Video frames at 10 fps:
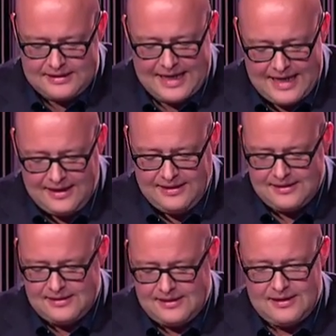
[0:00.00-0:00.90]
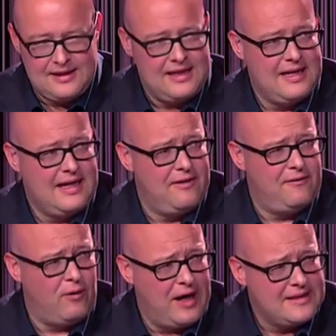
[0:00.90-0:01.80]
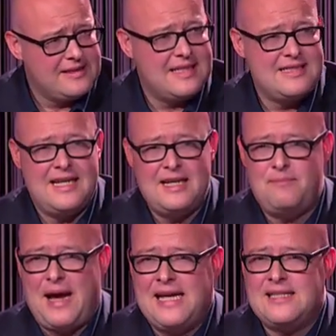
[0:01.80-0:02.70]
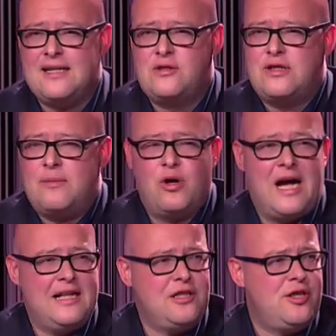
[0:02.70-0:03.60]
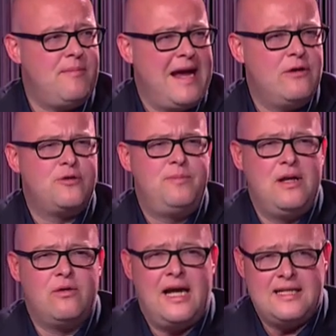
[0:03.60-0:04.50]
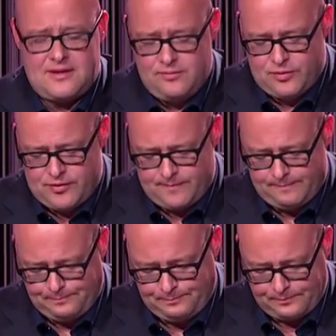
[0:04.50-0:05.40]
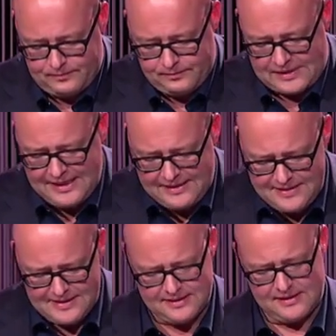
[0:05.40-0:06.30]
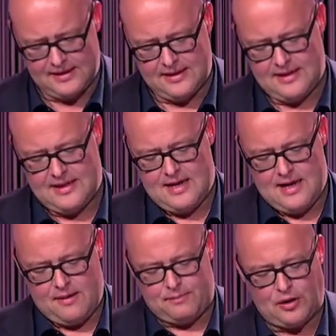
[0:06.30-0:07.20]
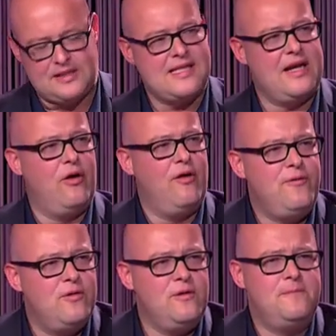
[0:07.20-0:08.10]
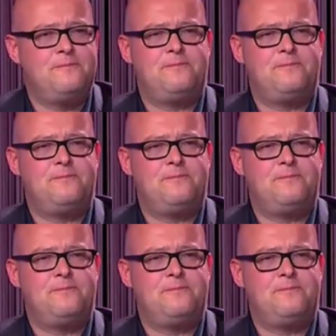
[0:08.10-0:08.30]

der fordert, dass sie einen Beitrag zu demokratischer Meinungsbildung leisten müssen. Drittens braucht es eine Öffnung